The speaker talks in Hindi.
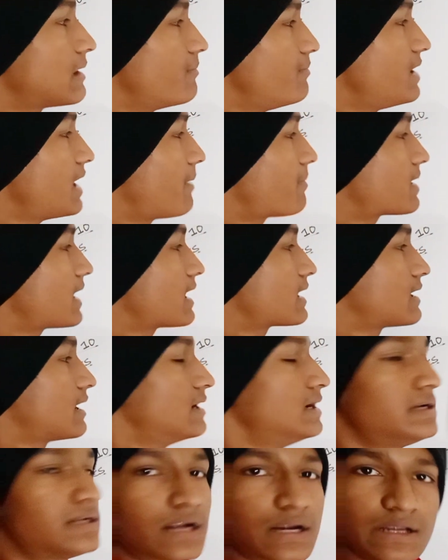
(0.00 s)
तब भी आपका एक
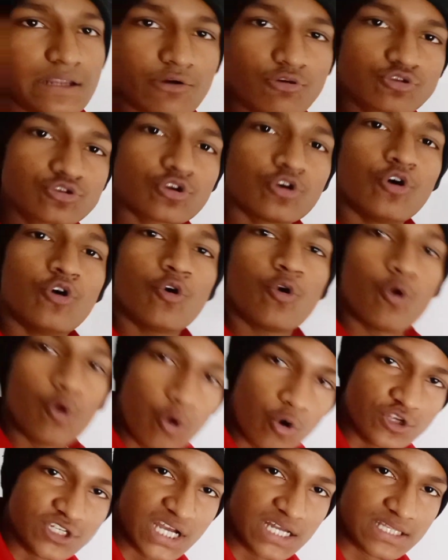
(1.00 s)
करंट इंड्यूस
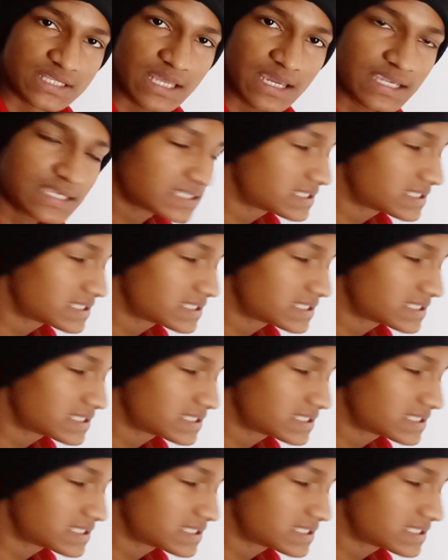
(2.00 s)
हो जाता है